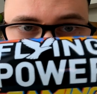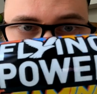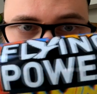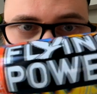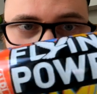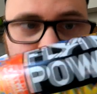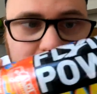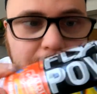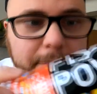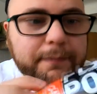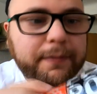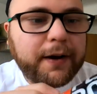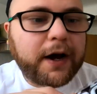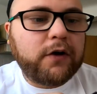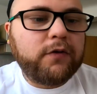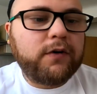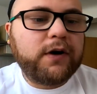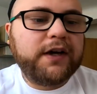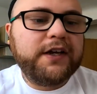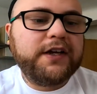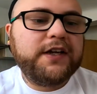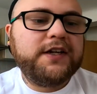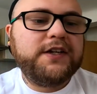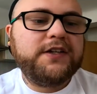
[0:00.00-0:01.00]
Flying
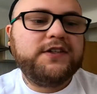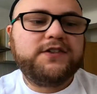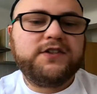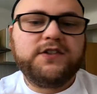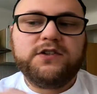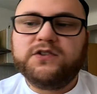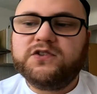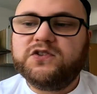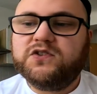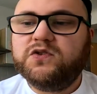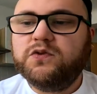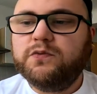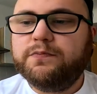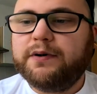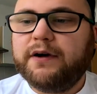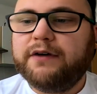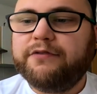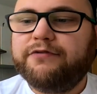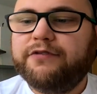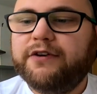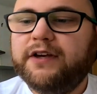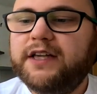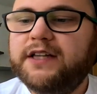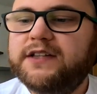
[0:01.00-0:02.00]
Power, hier diese
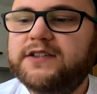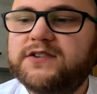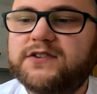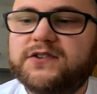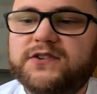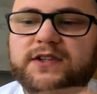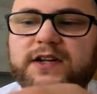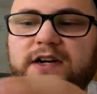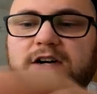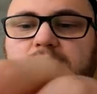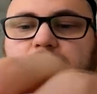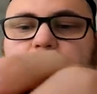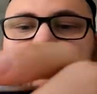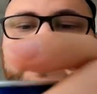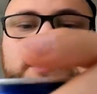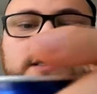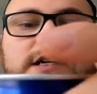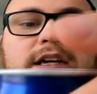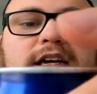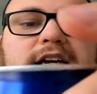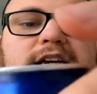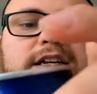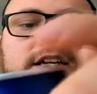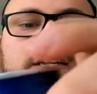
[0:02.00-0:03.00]
super
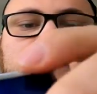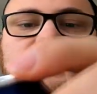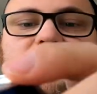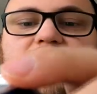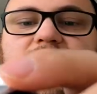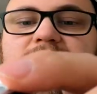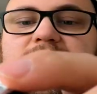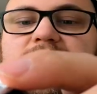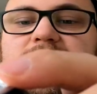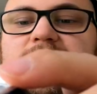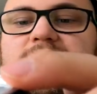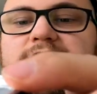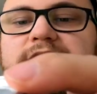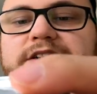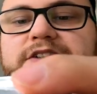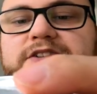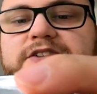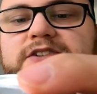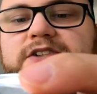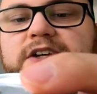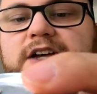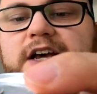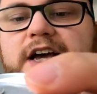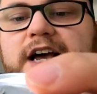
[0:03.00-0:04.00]
Friedenstaube. Das andere
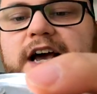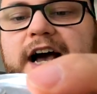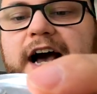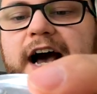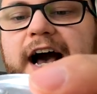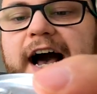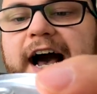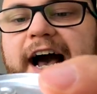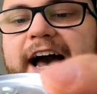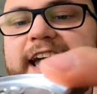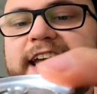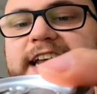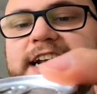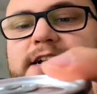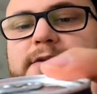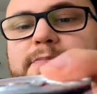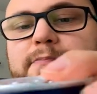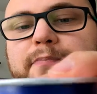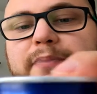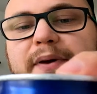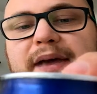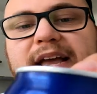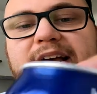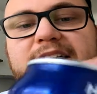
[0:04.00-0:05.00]
ist
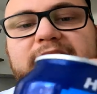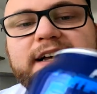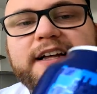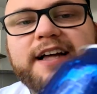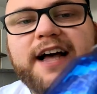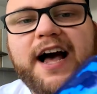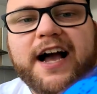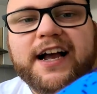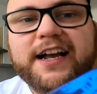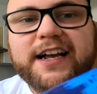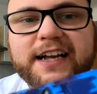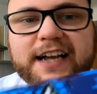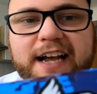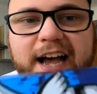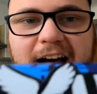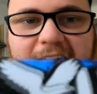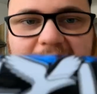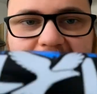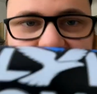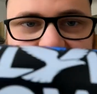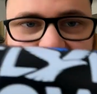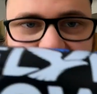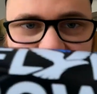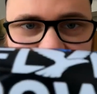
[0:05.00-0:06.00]
Heidelbeere
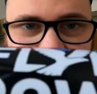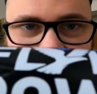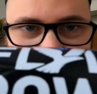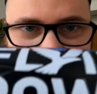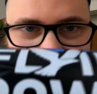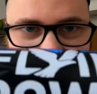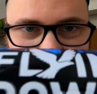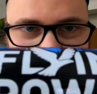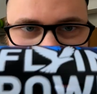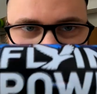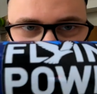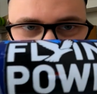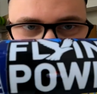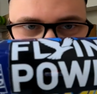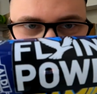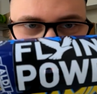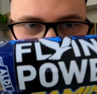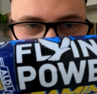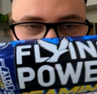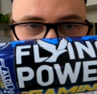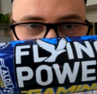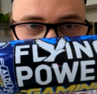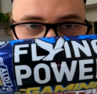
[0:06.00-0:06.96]
Akai. Ne?